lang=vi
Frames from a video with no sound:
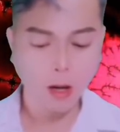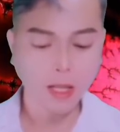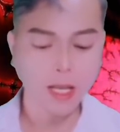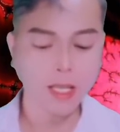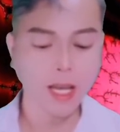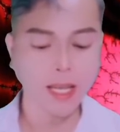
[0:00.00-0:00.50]

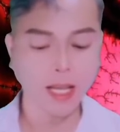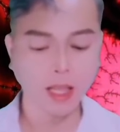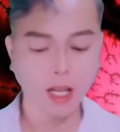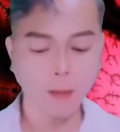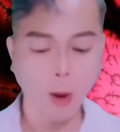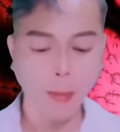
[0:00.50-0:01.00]
Buông ra,
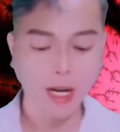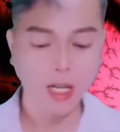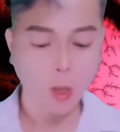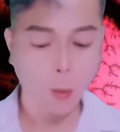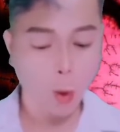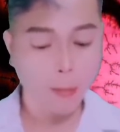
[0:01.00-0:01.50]

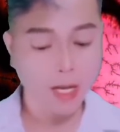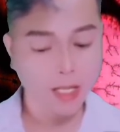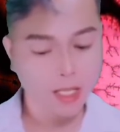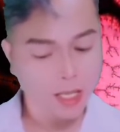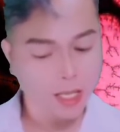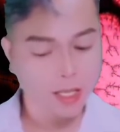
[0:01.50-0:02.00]
anh hồi
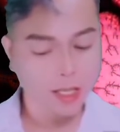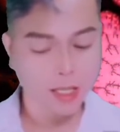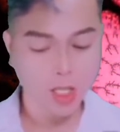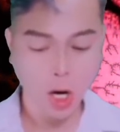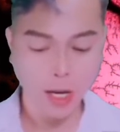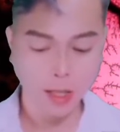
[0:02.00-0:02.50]
quá,
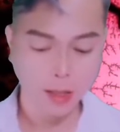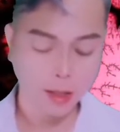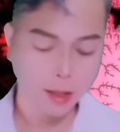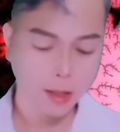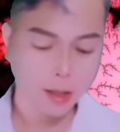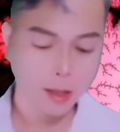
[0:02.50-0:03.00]

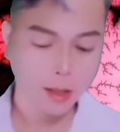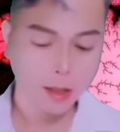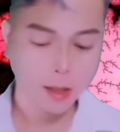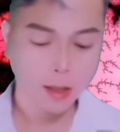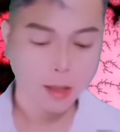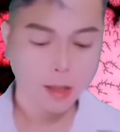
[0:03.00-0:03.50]
trên người anh có người
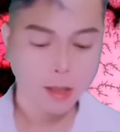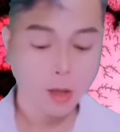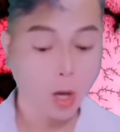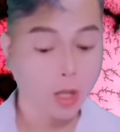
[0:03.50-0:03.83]
muốn chết.